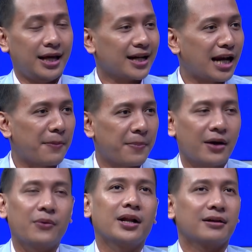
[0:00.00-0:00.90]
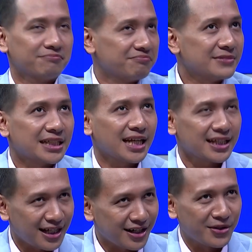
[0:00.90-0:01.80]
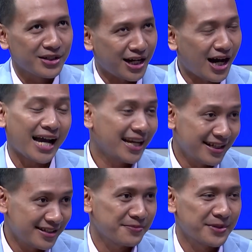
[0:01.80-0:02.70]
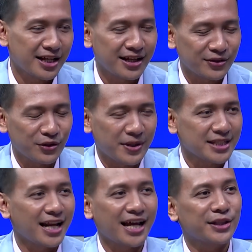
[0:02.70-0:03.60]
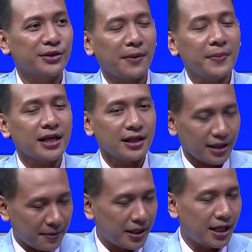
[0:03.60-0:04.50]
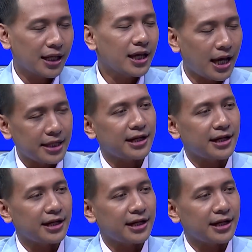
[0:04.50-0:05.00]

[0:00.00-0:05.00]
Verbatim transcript: air kelapa. Well, kita got no idea sebenarnya untuk masalah itu. Tapi kembali lagi ke air